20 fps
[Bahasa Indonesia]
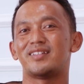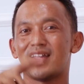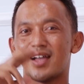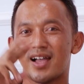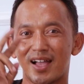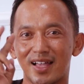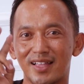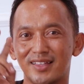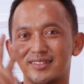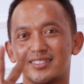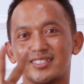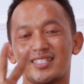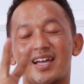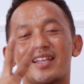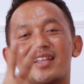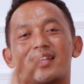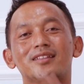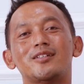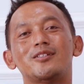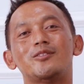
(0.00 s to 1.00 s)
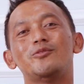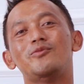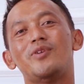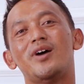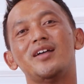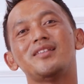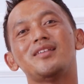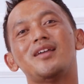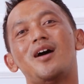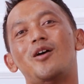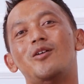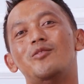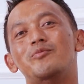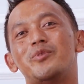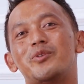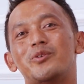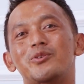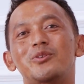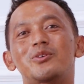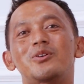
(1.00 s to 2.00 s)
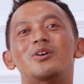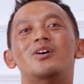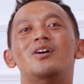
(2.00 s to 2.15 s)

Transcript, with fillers: Dan syarat keduanya Om Bro,